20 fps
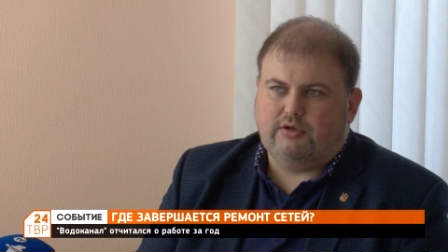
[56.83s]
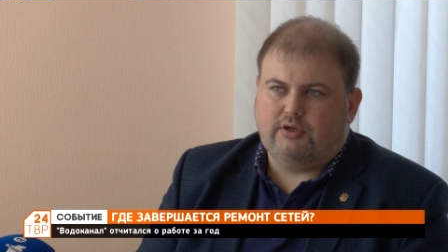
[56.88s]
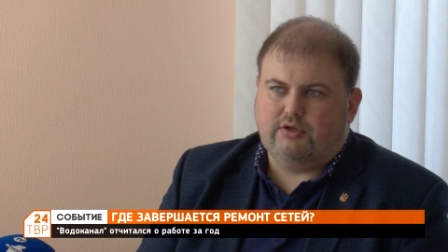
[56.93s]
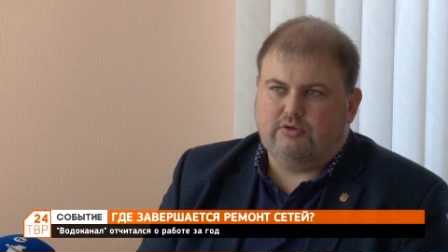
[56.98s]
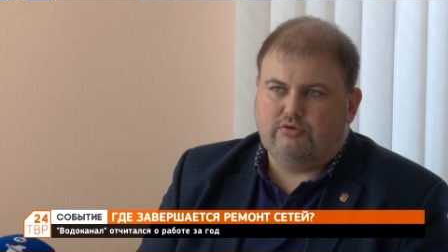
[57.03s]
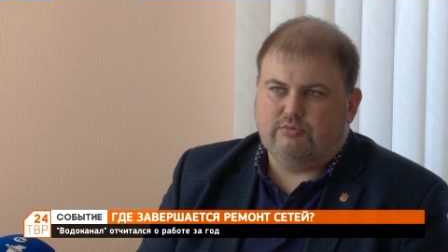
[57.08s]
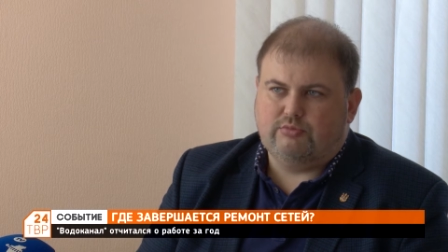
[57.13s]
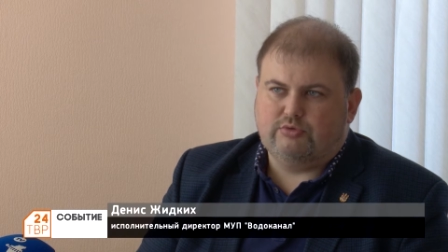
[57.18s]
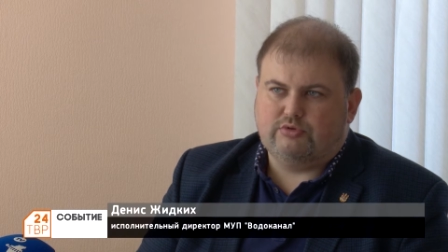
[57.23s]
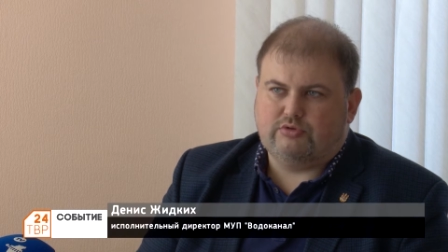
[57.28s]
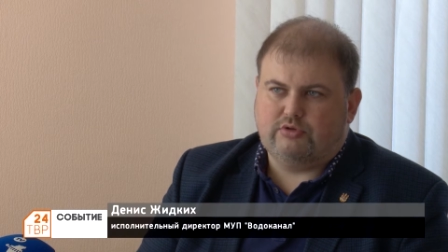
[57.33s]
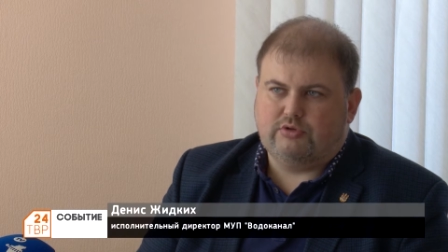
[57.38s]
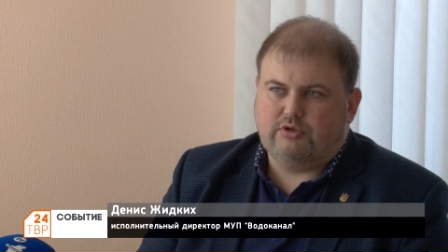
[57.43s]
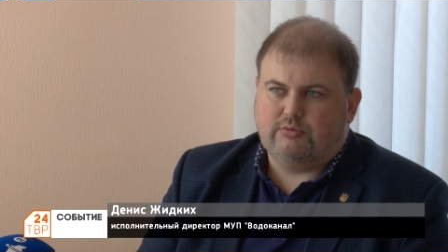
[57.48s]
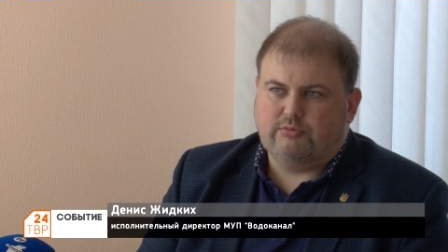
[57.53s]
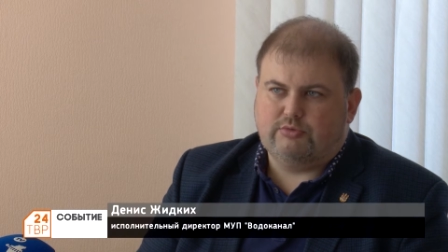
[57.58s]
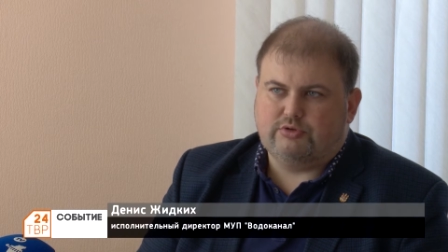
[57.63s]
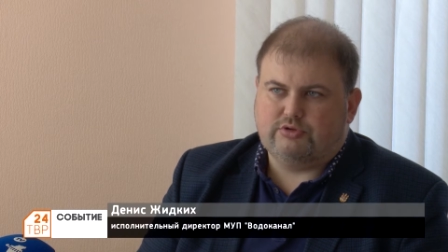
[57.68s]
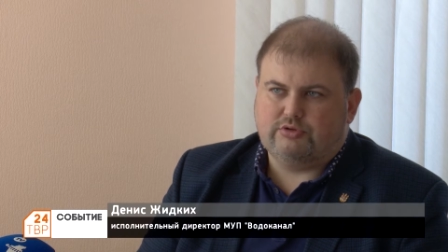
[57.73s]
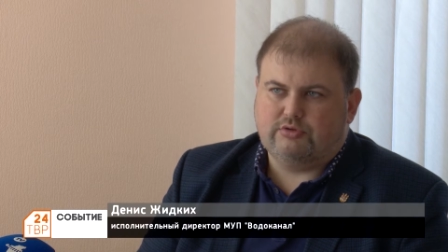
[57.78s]
я думаю, что
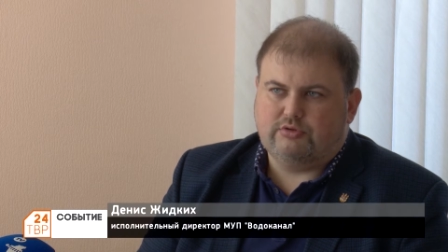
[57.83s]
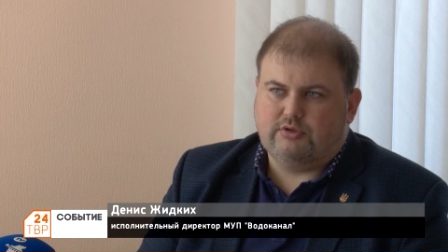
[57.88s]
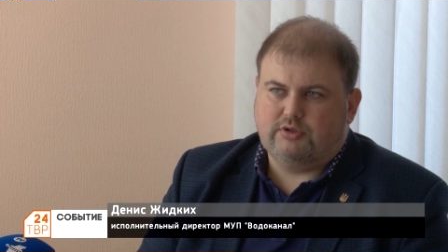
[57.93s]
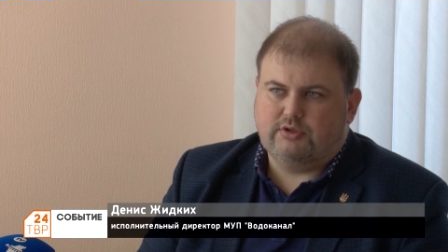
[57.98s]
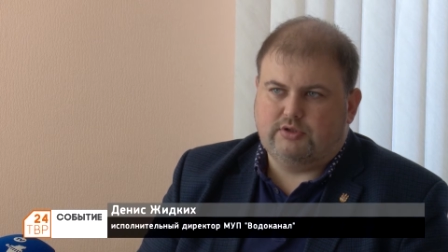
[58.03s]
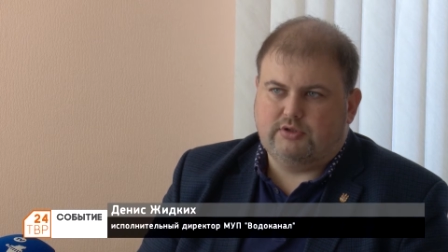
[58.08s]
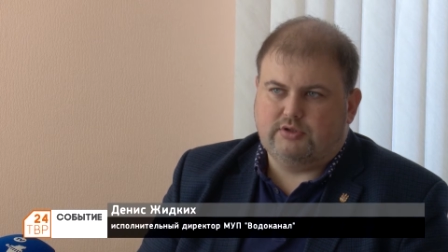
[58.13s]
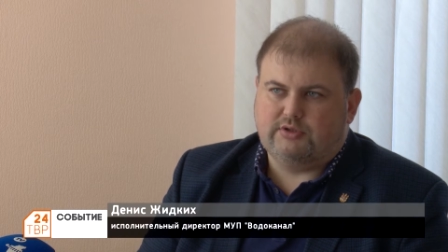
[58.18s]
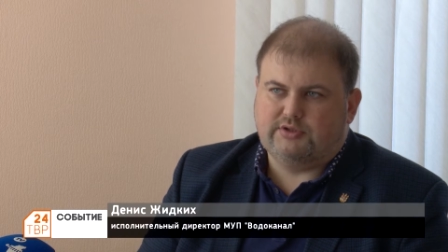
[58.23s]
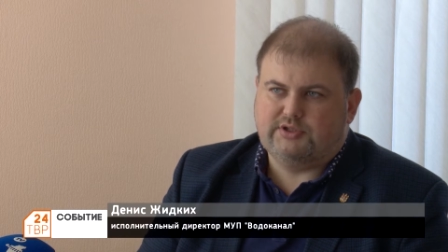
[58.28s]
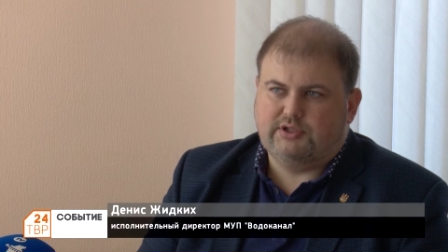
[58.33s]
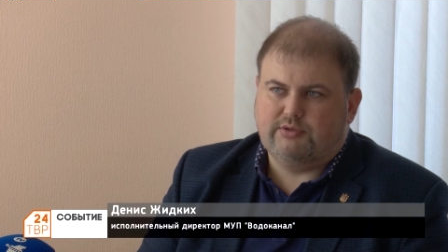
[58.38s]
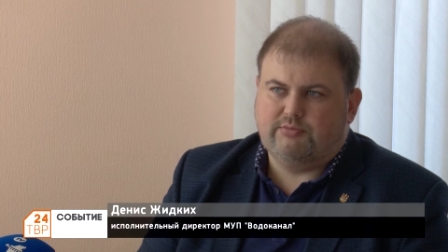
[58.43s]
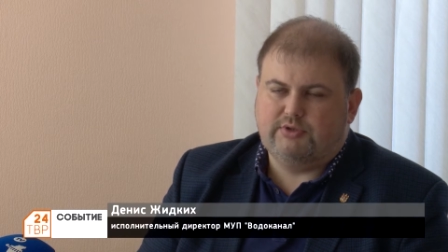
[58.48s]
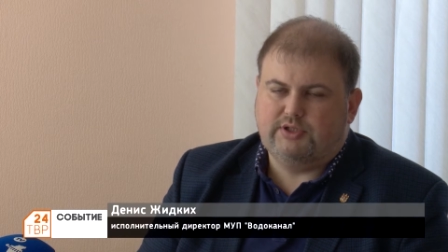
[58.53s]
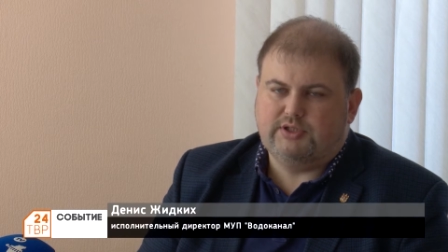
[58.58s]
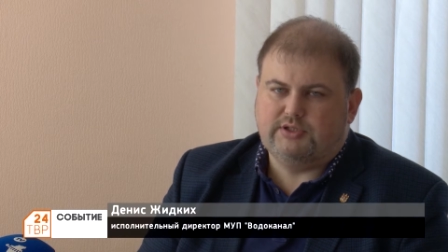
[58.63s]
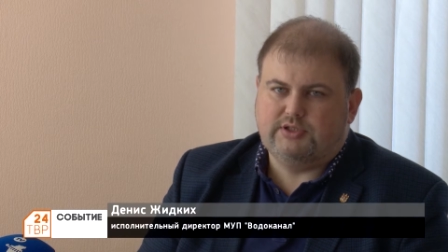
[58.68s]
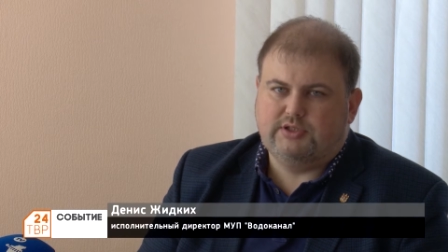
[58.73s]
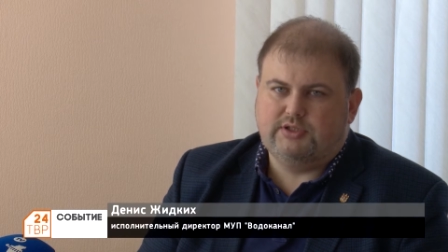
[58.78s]
нам еще где-то
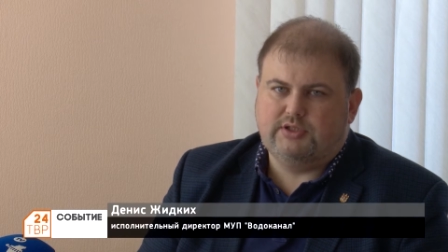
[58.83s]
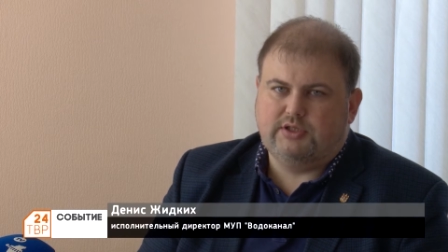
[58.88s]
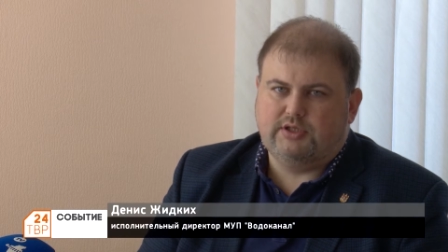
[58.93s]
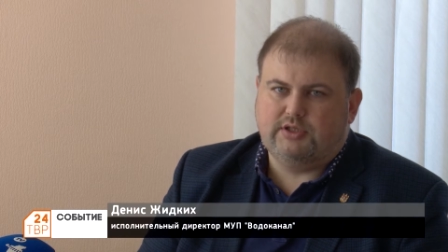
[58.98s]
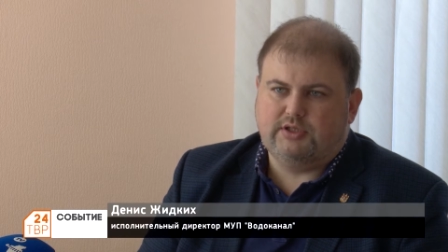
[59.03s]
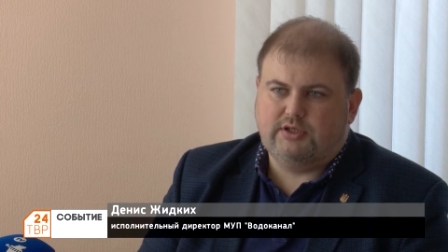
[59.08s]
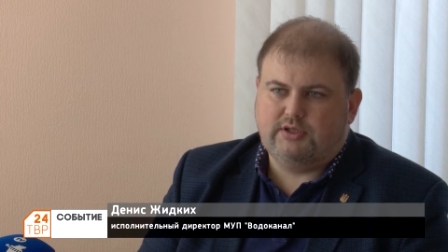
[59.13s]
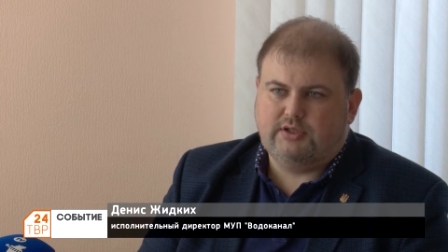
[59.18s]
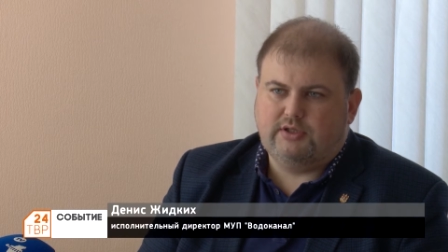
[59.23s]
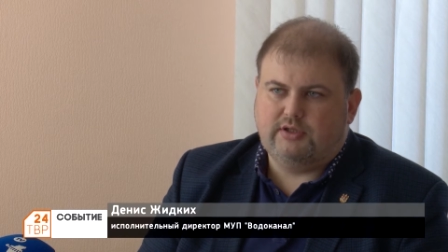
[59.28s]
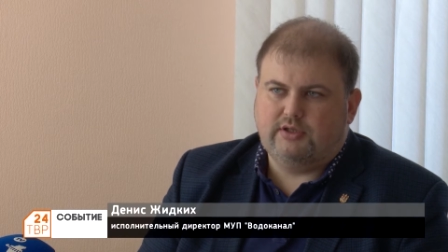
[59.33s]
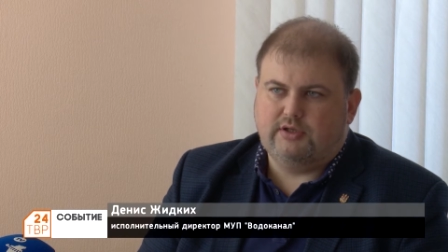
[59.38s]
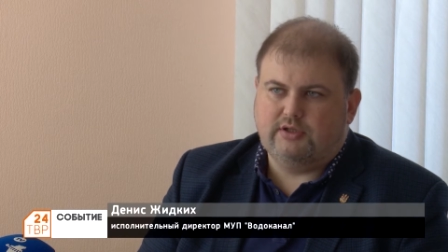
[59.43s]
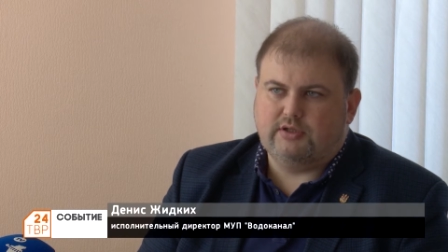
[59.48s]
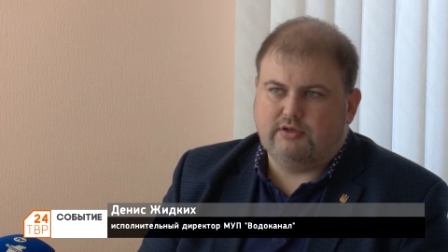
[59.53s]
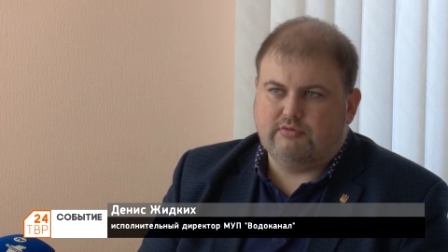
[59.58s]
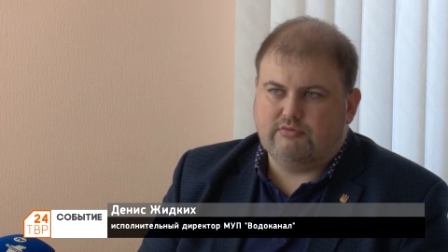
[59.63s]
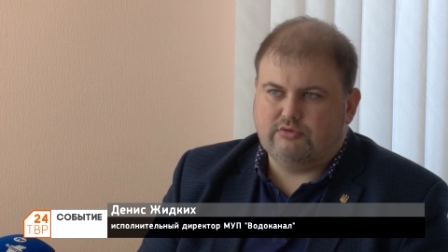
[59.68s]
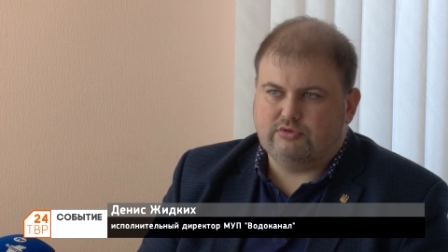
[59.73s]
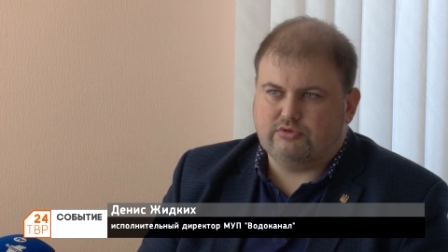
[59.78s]
7-10 дней надо для
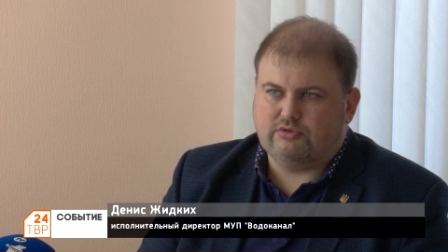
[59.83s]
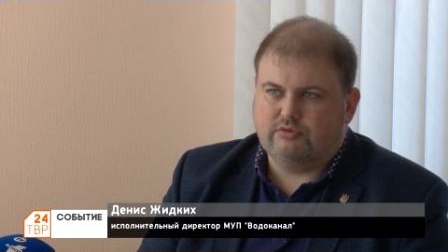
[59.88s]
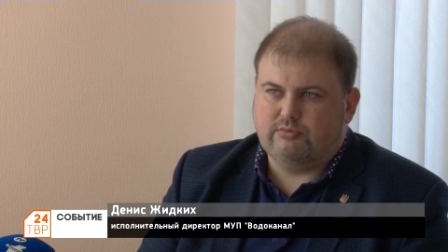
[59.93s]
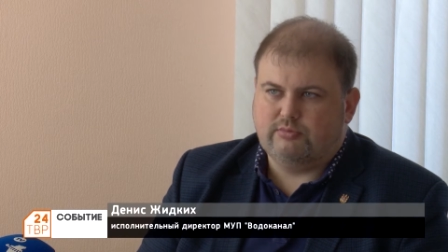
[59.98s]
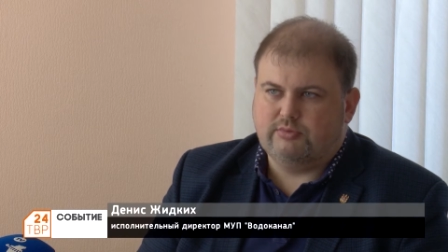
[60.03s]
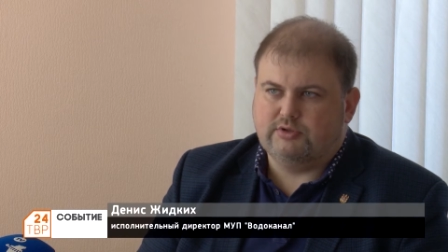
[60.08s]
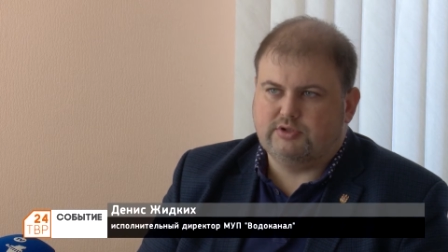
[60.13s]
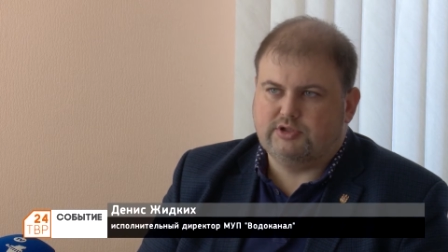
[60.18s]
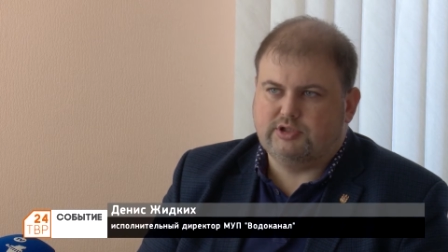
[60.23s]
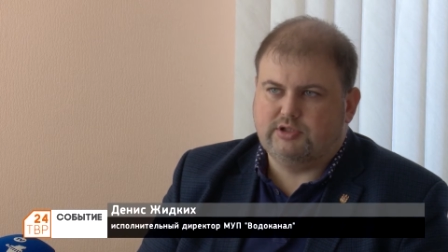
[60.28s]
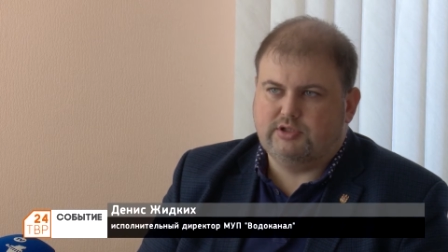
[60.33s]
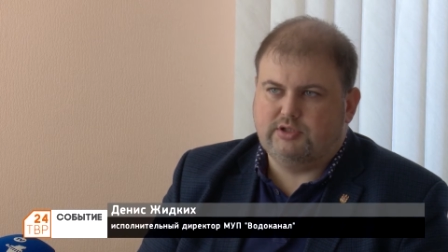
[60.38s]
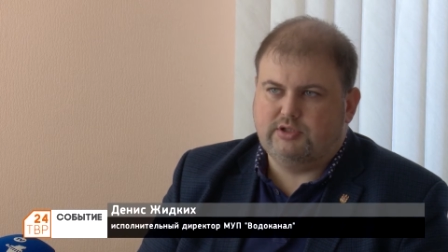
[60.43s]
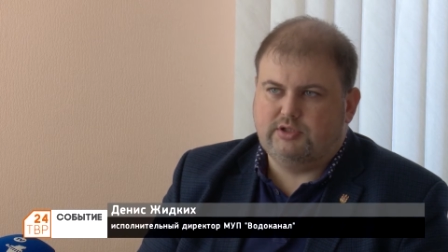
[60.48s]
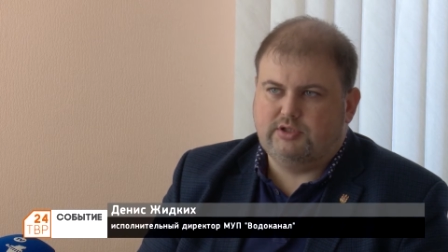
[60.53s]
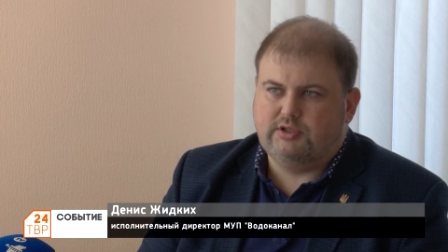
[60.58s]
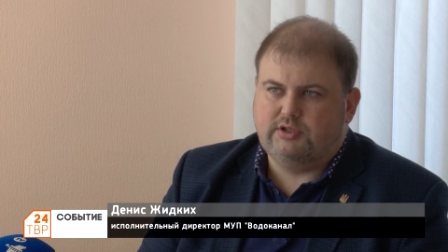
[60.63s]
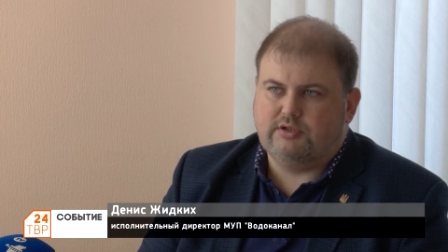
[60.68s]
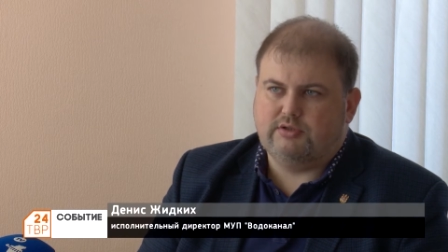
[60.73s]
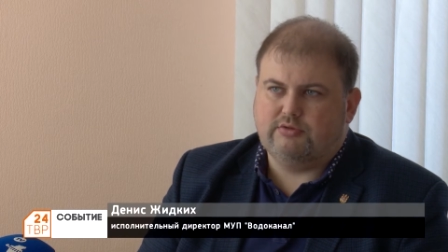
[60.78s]
того, чтобы
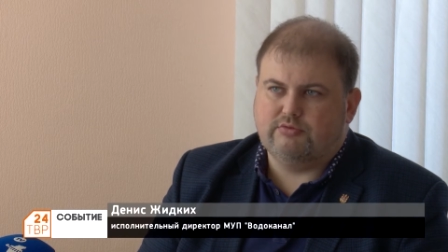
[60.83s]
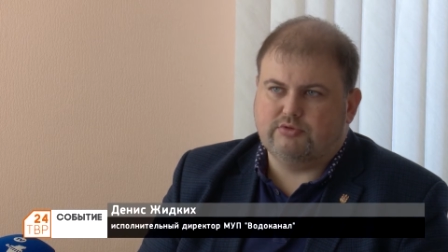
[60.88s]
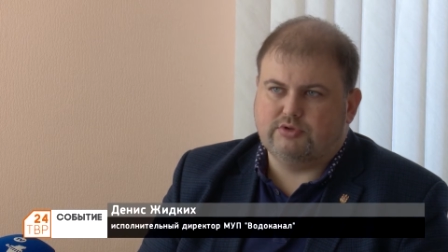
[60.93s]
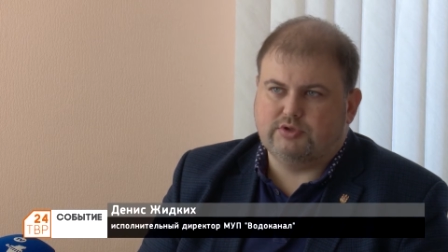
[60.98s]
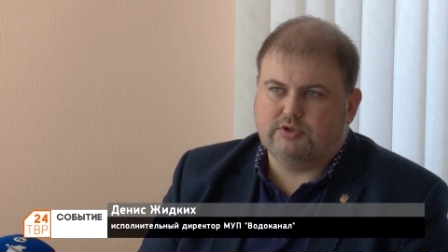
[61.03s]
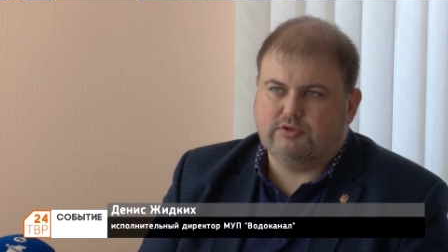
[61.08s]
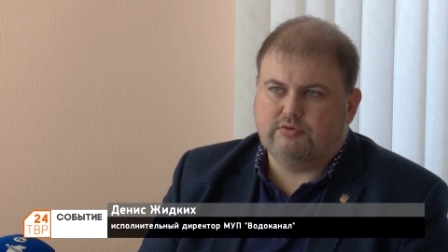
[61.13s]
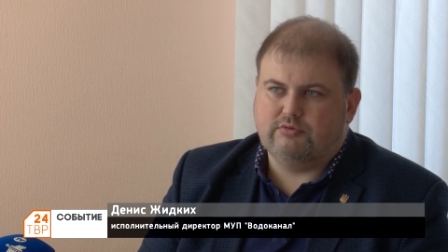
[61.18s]
соединить уже